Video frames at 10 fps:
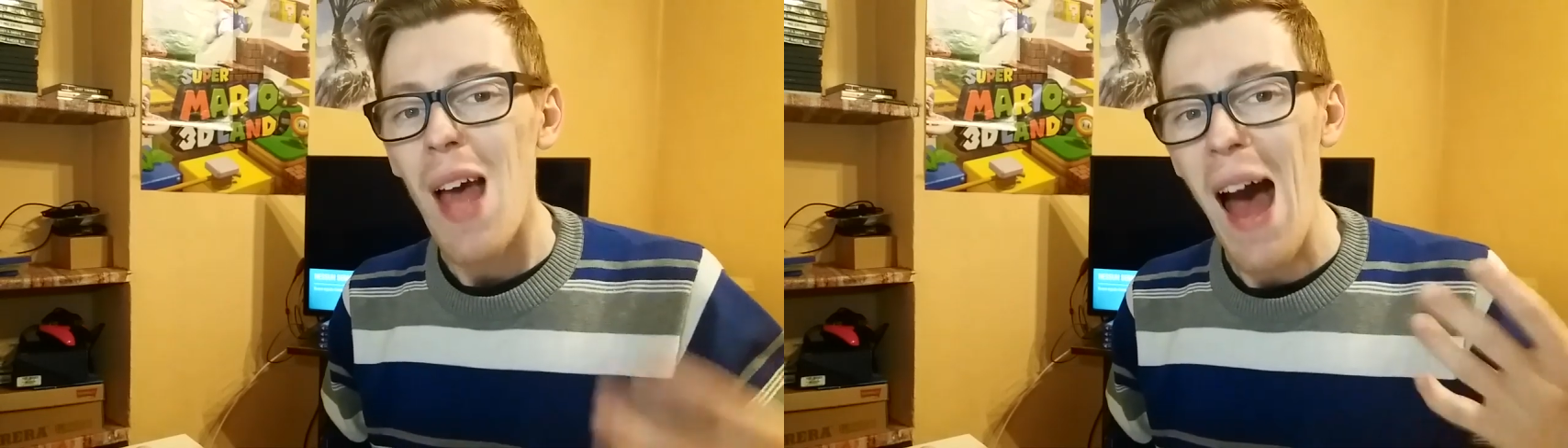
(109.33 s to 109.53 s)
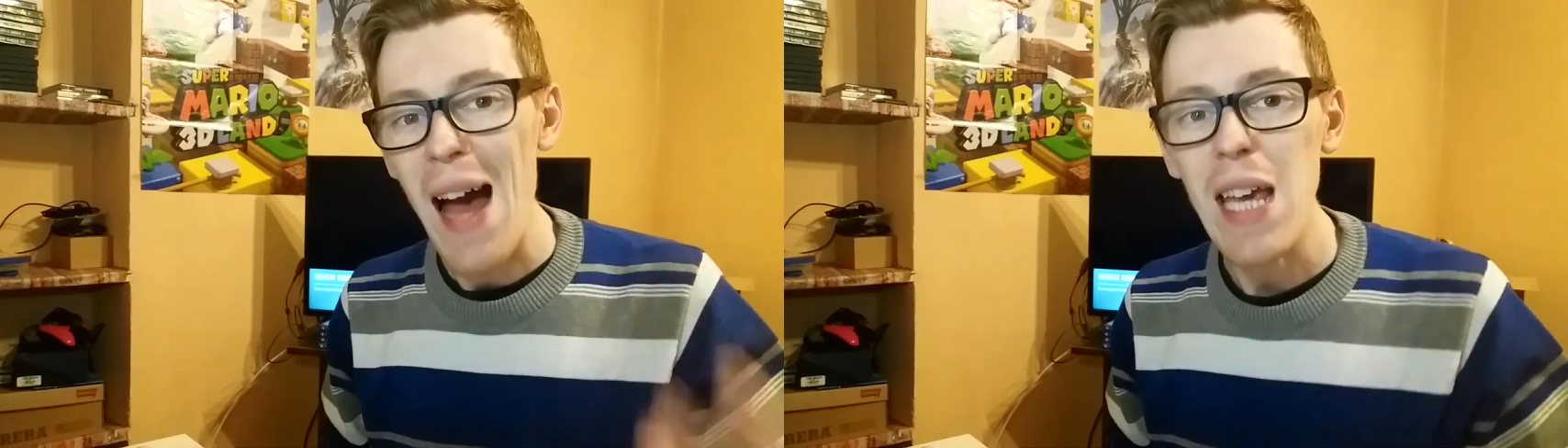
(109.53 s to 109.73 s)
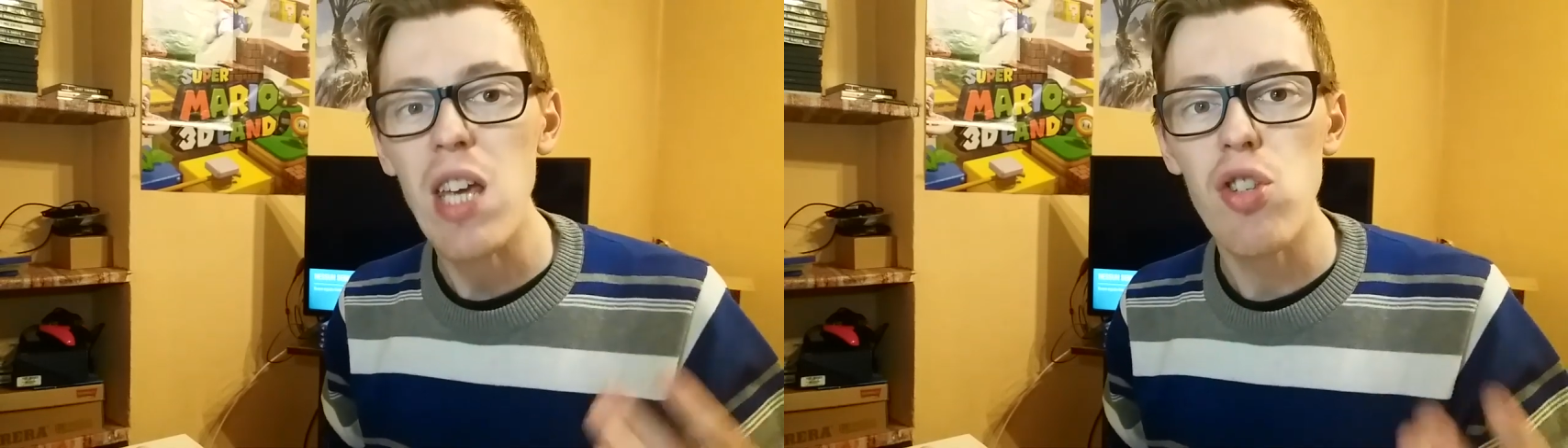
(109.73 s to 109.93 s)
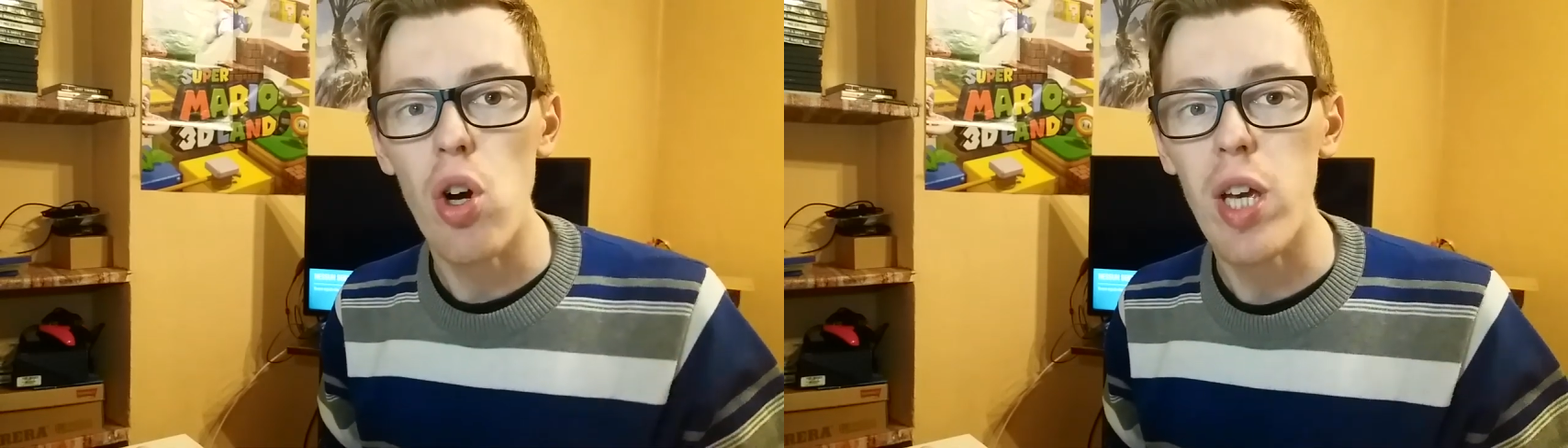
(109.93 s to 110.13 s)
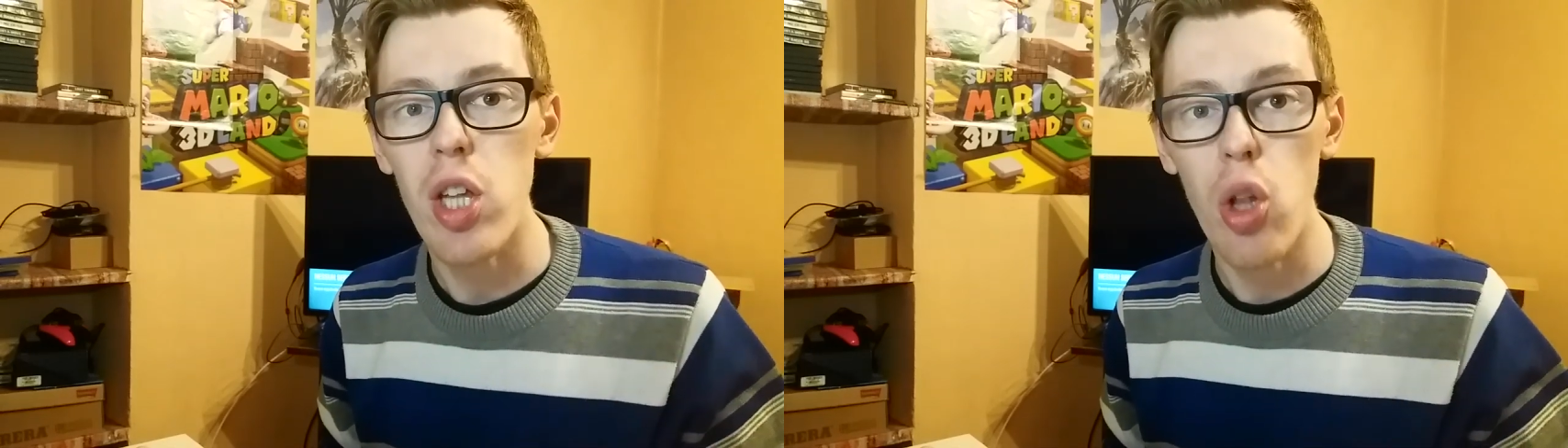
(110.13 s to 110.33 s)
anche i
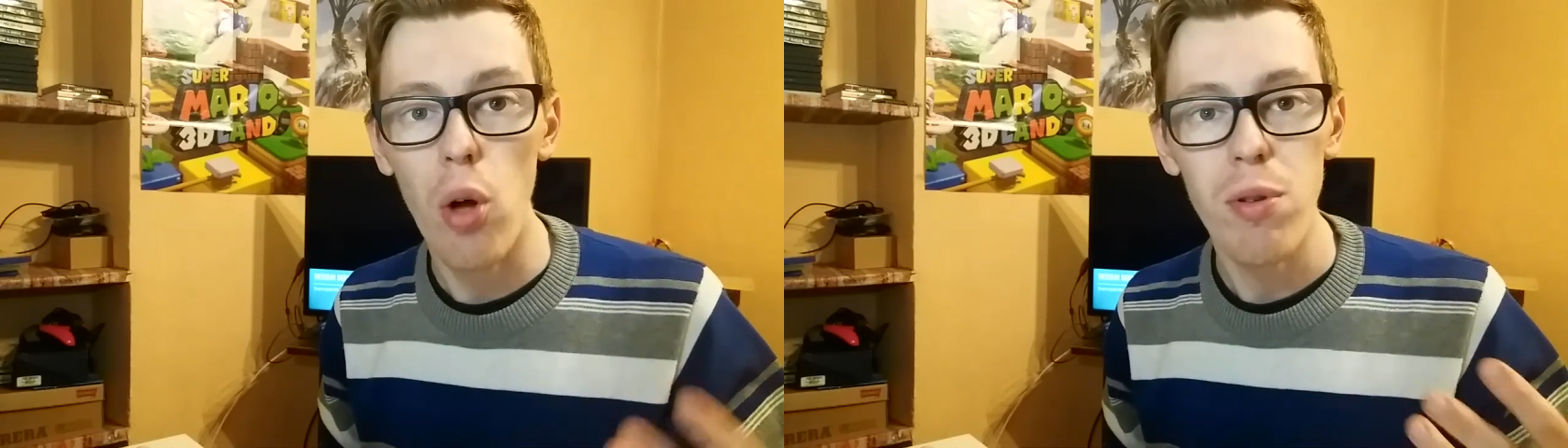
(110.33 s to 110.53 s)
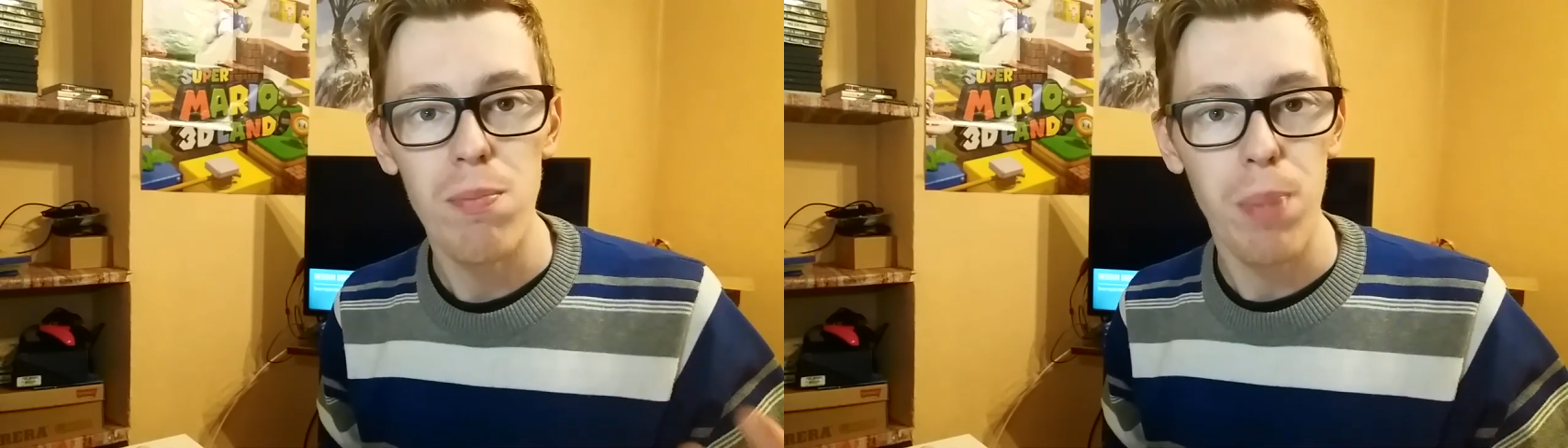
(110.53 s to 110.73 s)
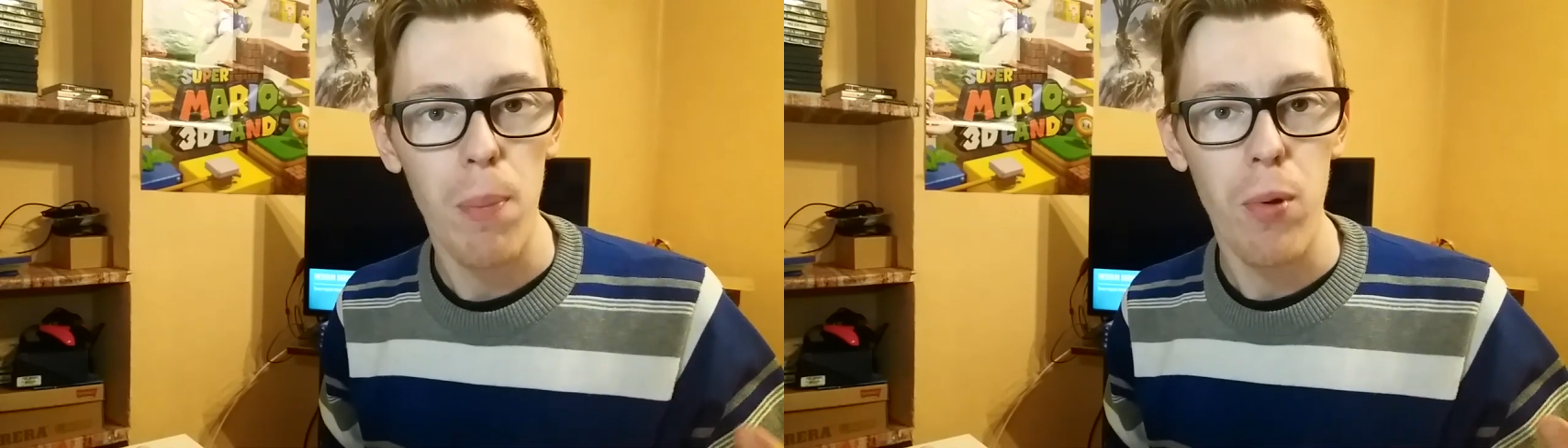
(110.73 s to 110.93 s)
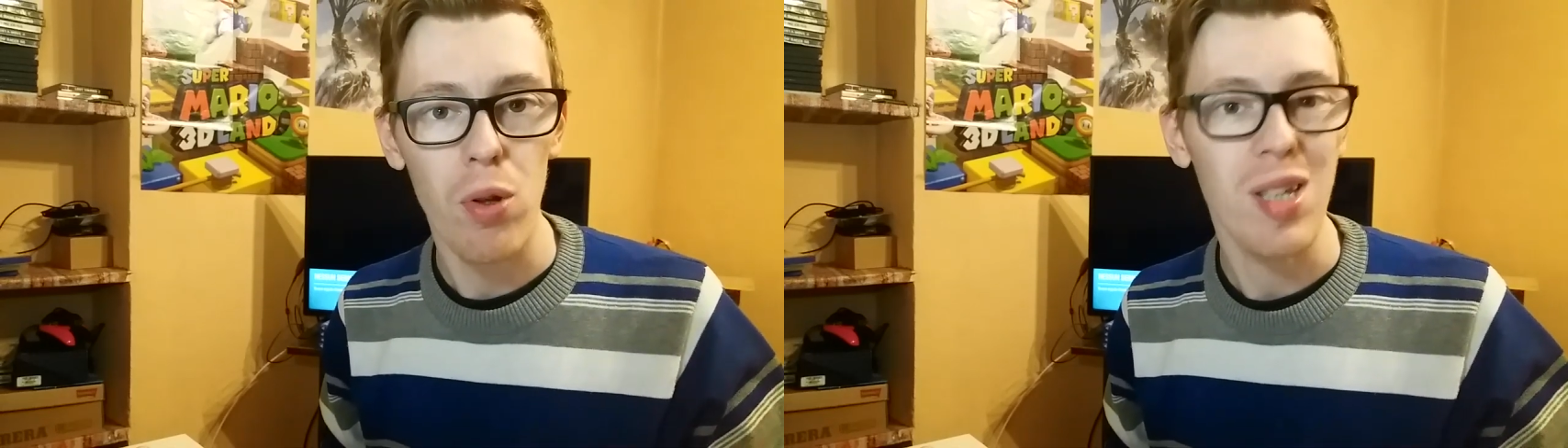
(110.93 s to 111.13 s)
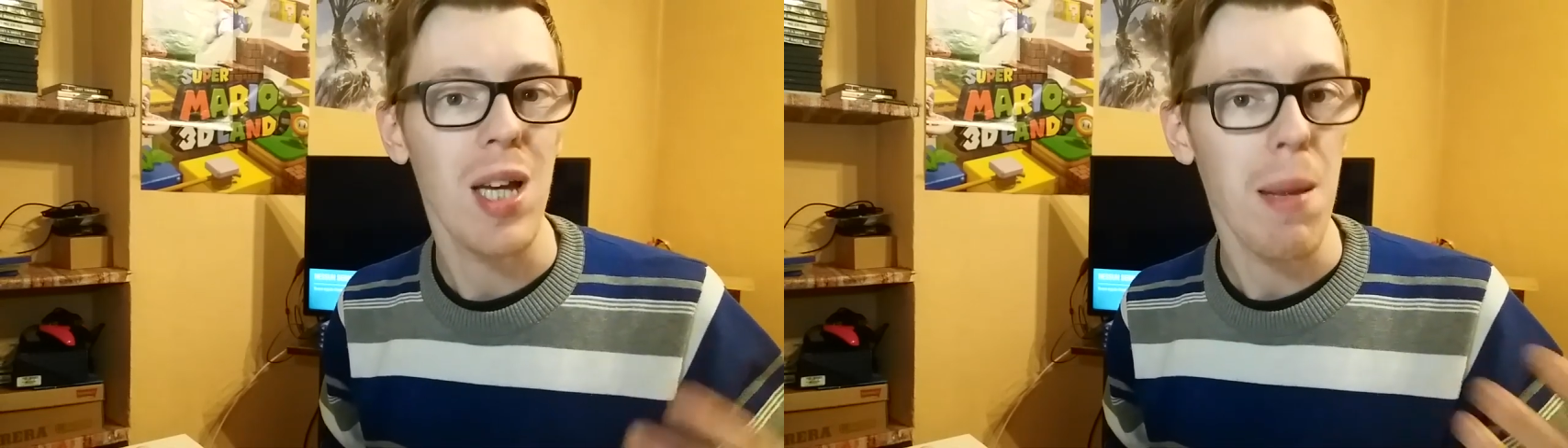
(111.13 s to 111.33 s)
giochi non
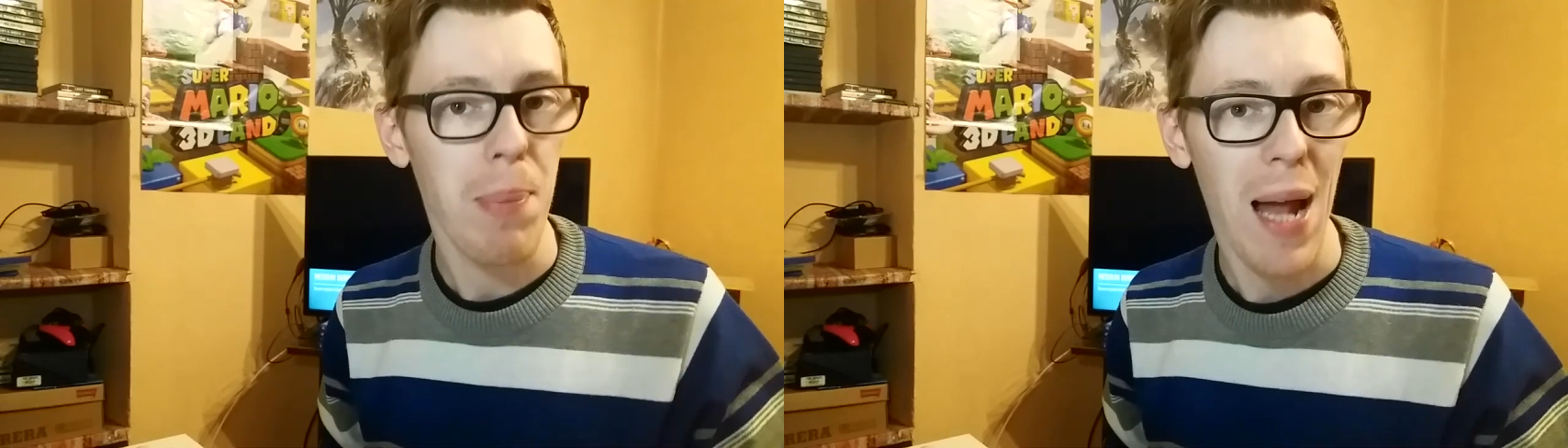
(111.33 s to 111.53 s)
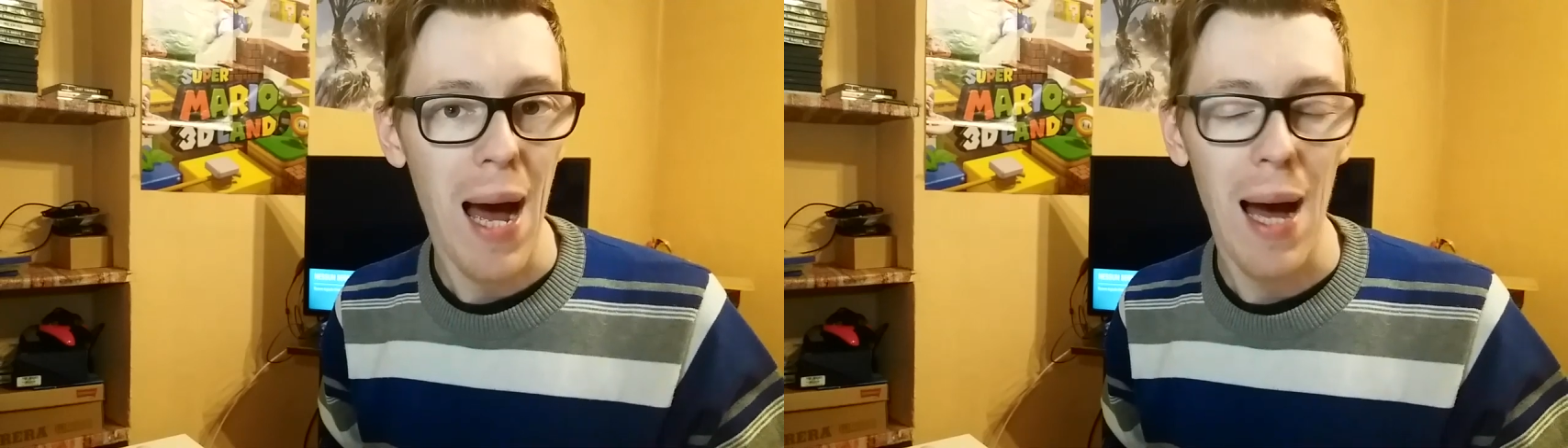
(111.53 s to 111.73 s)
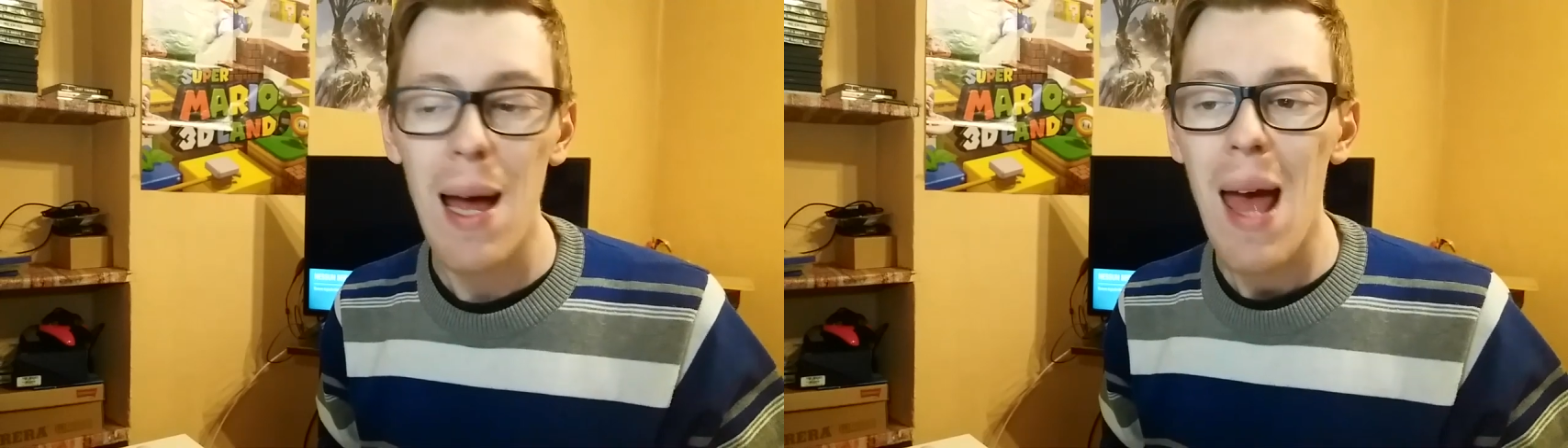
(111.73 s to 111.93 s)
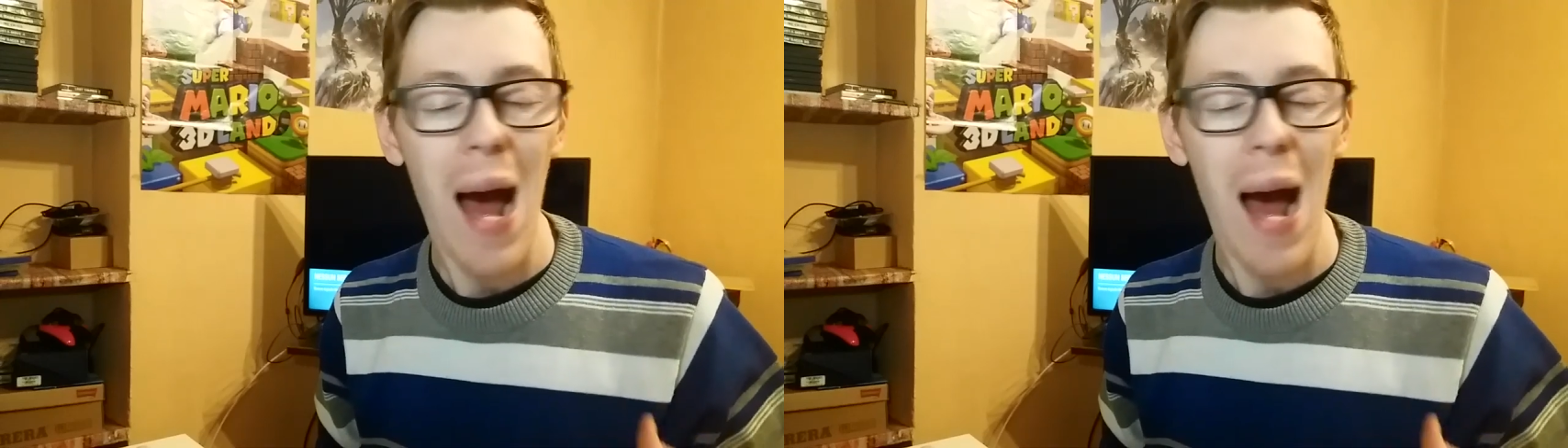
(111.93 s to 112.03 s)
proprio AAA